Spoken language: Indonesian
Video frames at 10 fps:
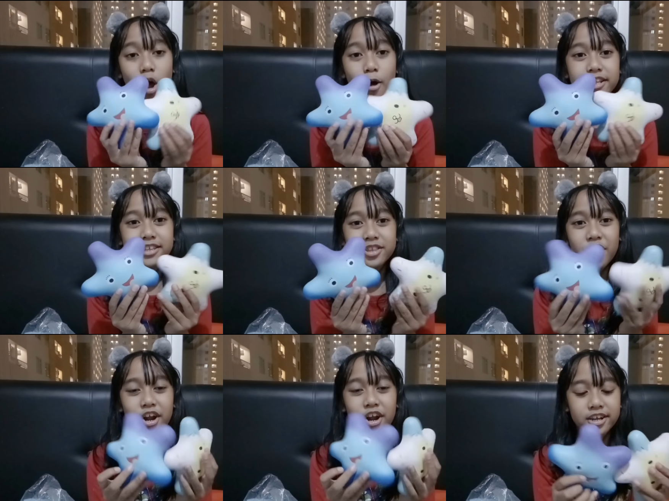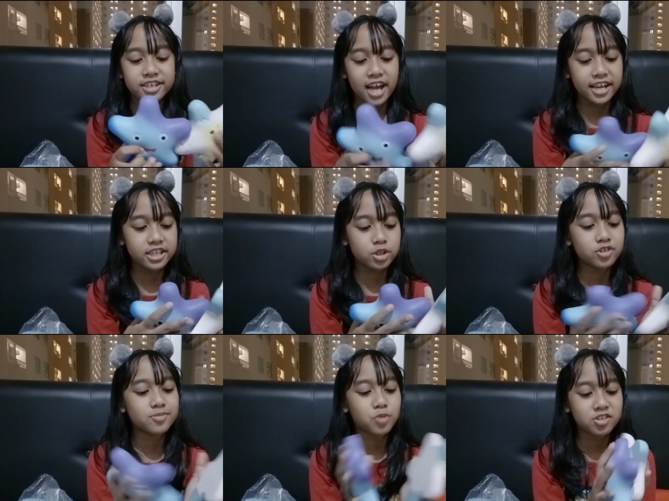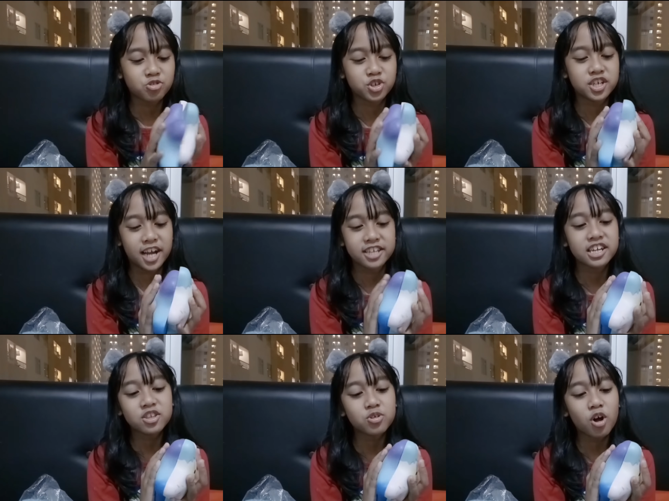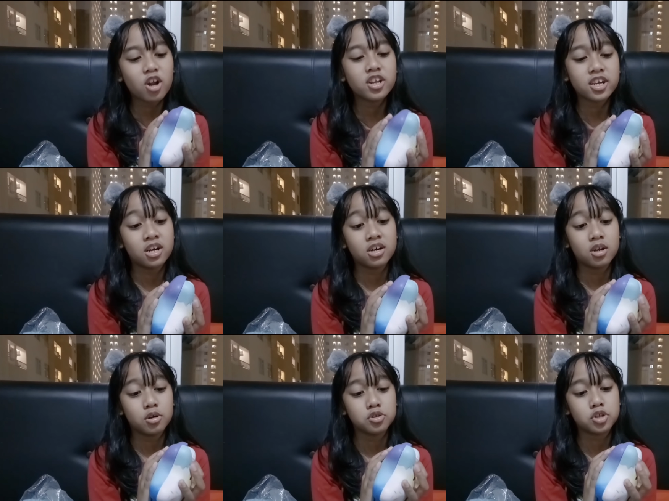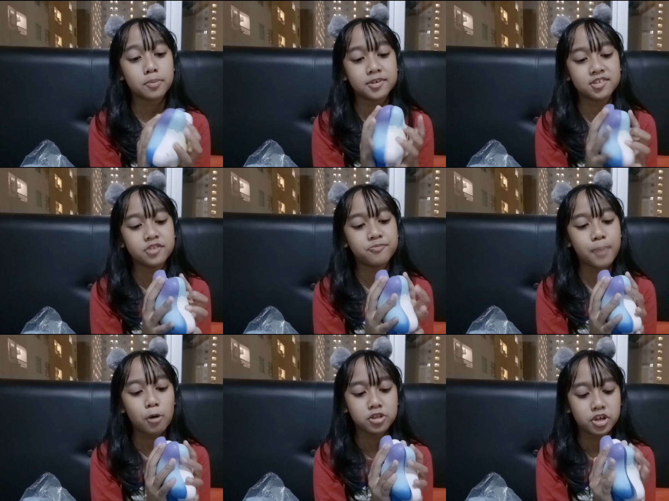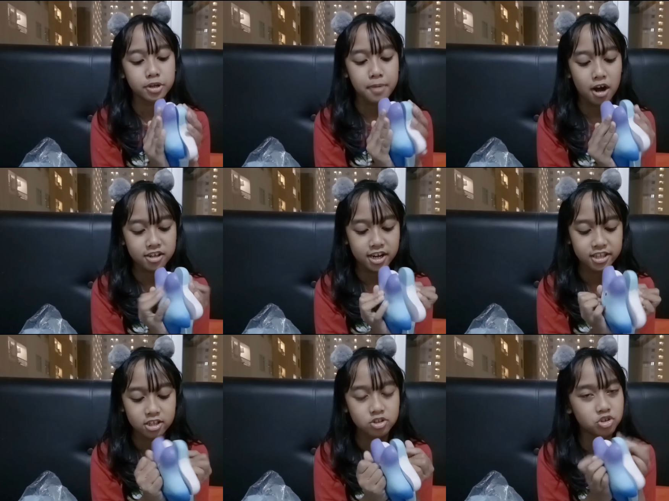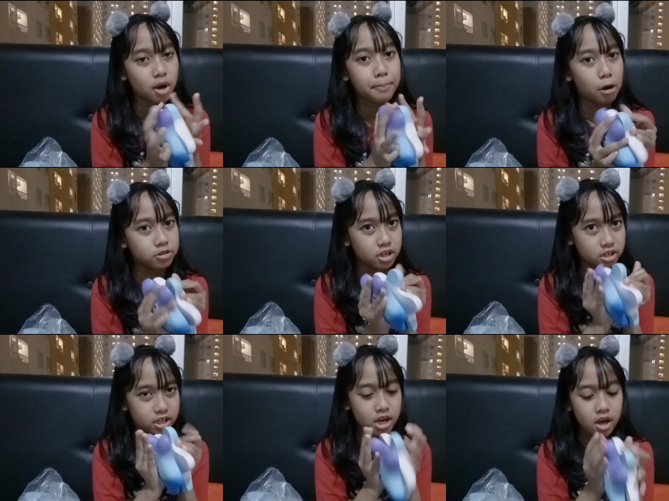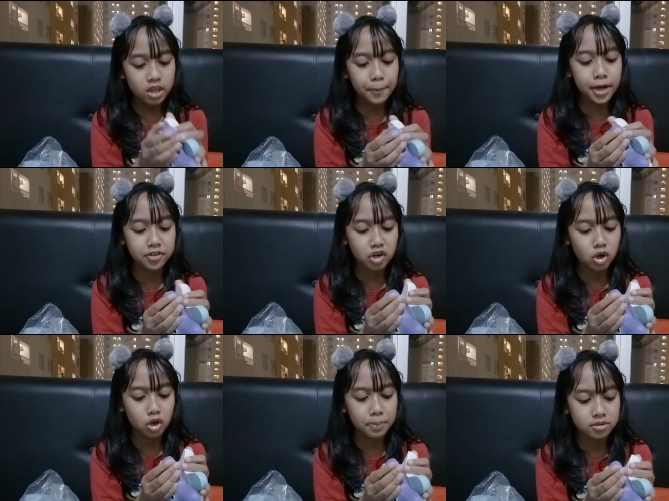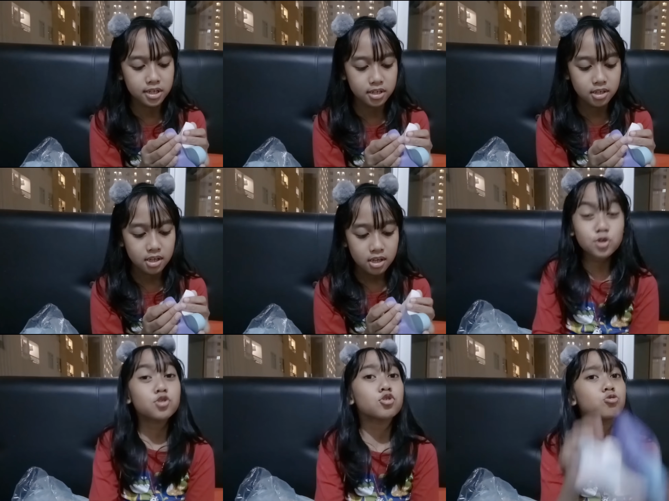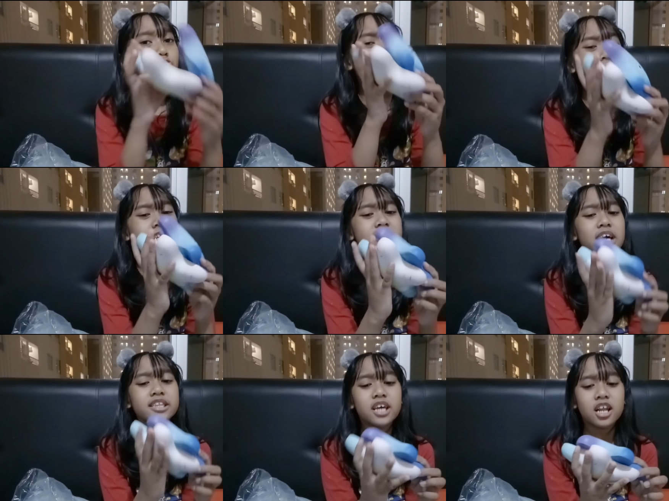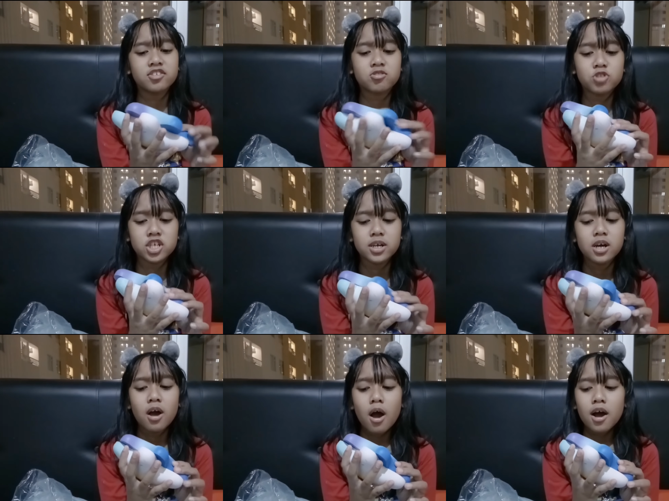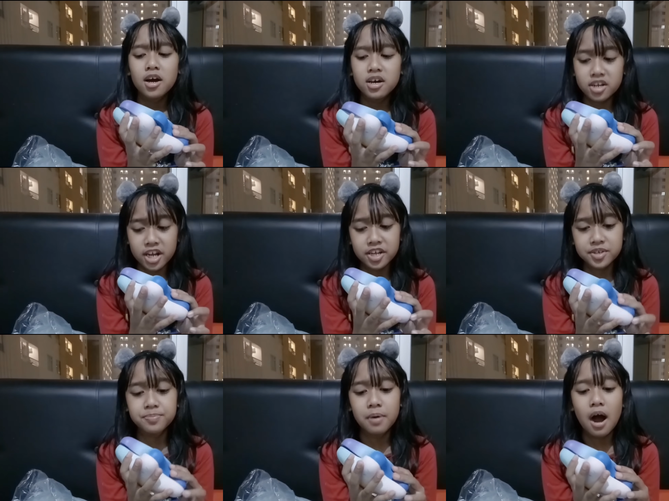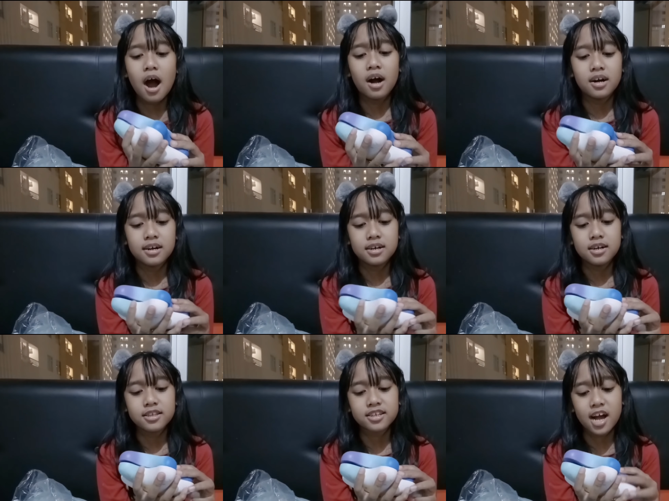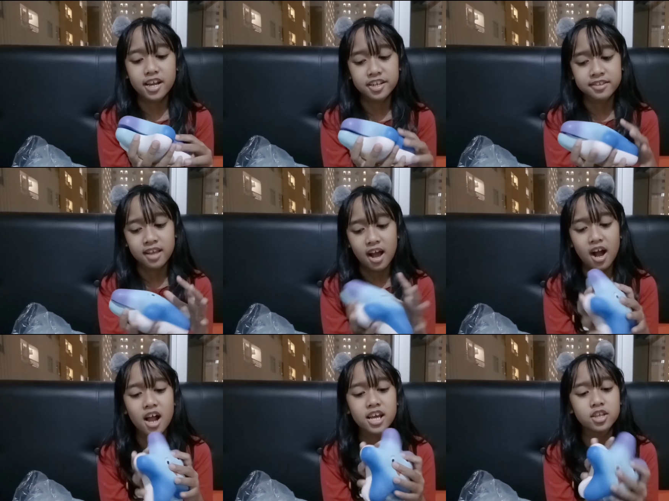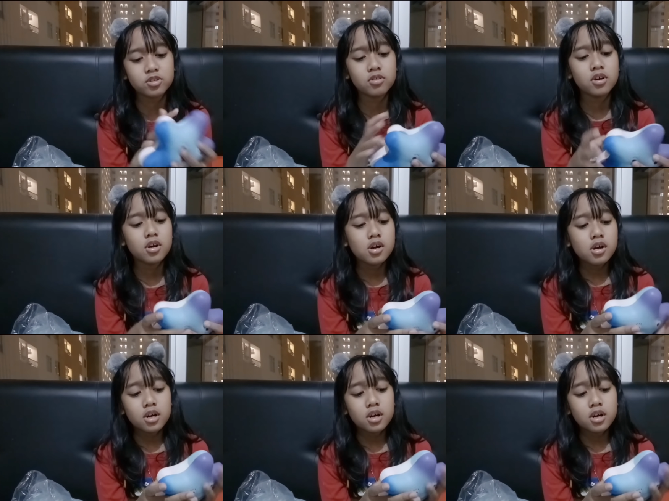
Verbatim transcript: glow in the dark. Ya, ini tuh semua squishy kayaknya tuh kalau yang glow in the dark pasti powdery banget karena ini juga powdery, tapi nggak terlalu powdery. Squishy ini adalah squishy rare banget karena kalian tuh